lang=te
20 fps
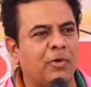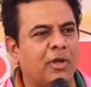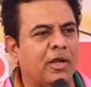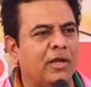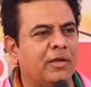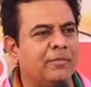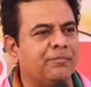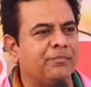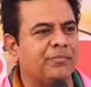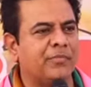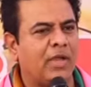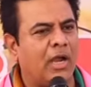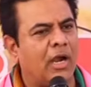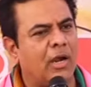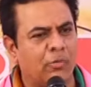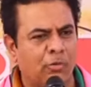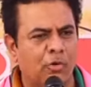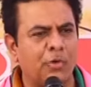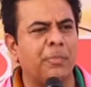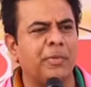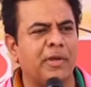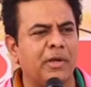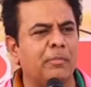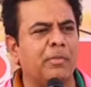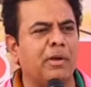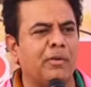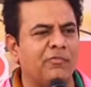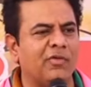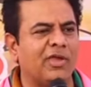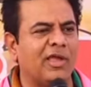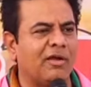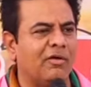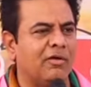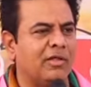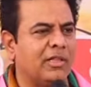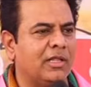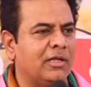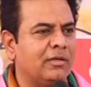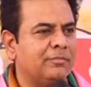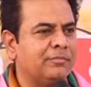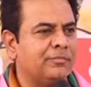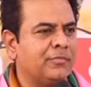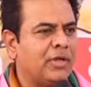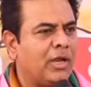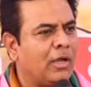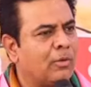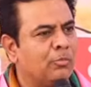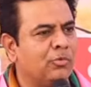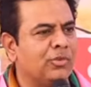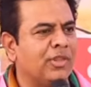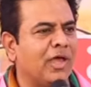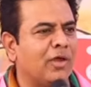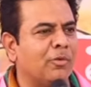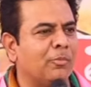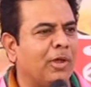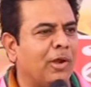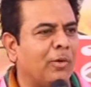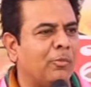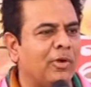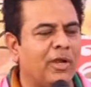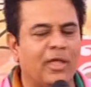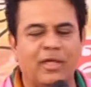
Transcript: చెప్పు అన్న ఆడ ఓడిపోయినాం మనం వికారాబాద్లో నాకు ముందే అనుమానం